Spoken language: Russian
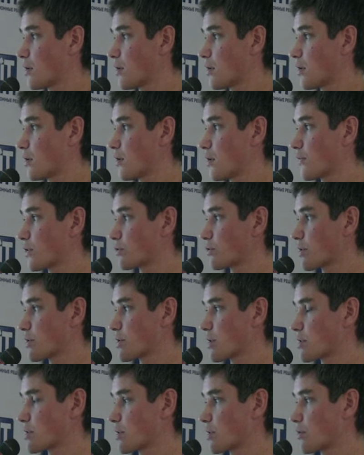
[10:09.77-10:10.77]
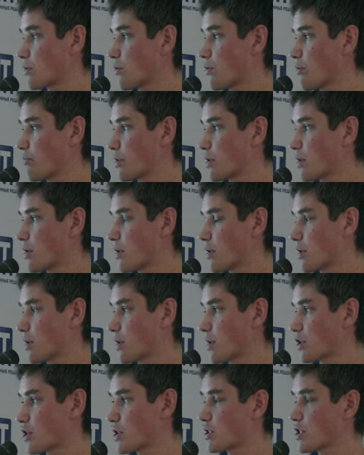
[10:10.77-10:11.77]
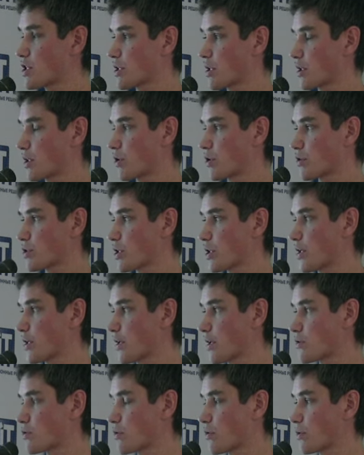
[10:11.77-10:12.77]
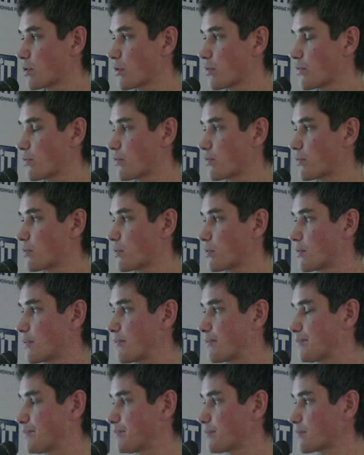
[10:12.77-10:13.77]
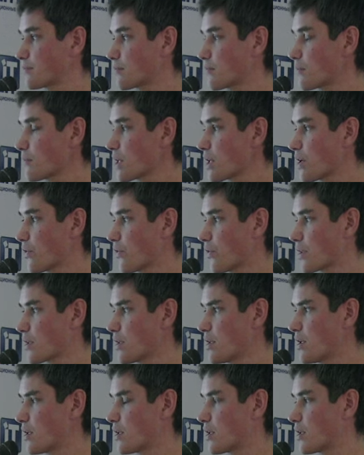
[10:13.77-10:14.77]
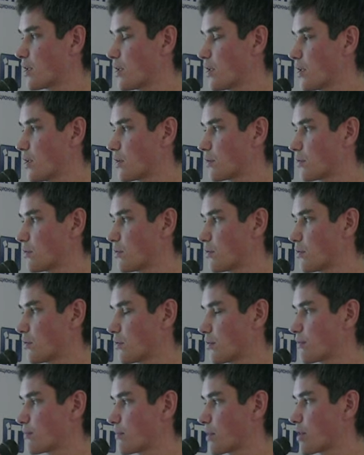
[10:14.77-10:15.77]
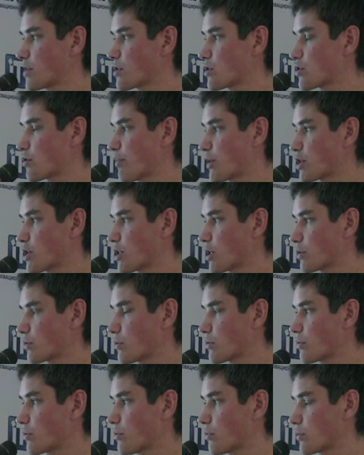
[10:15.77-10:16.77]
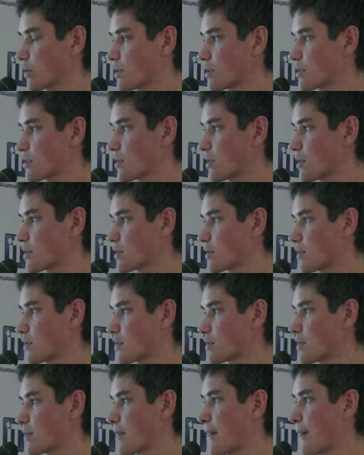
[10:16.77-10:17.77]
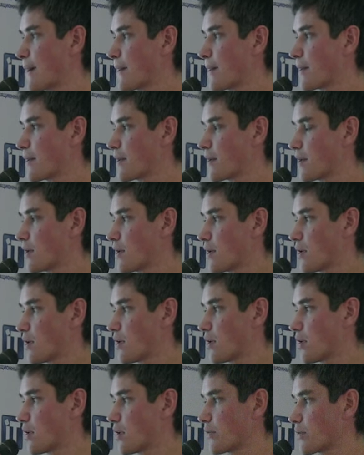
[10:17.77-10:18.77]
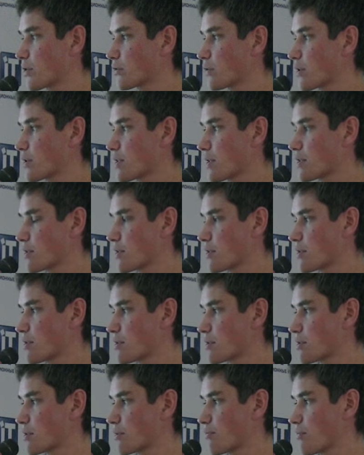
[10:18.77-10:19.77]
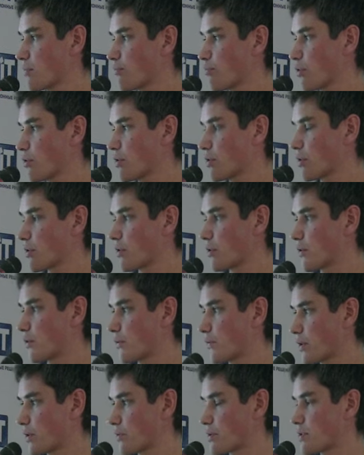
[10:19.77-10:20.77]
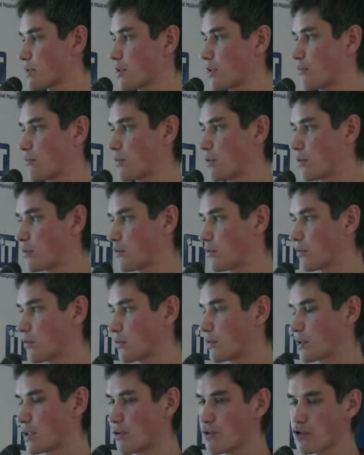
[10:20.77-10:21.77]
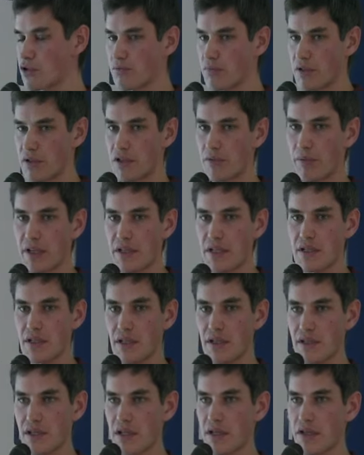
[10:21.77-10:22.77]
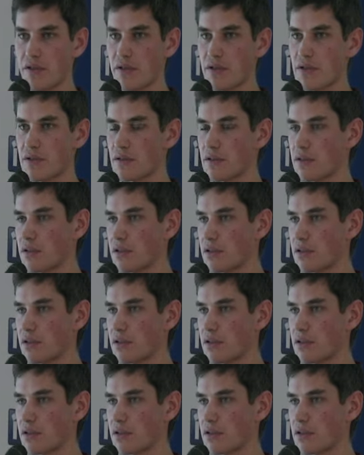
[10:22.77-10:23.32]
А, виртуализация для OM а, частично она уже реализована в ваниле, но есть еще патчи, которые у нас остались. Э, и виртуализация sysproc э, э, файловых систем для того, чтобы дополнительно изолировать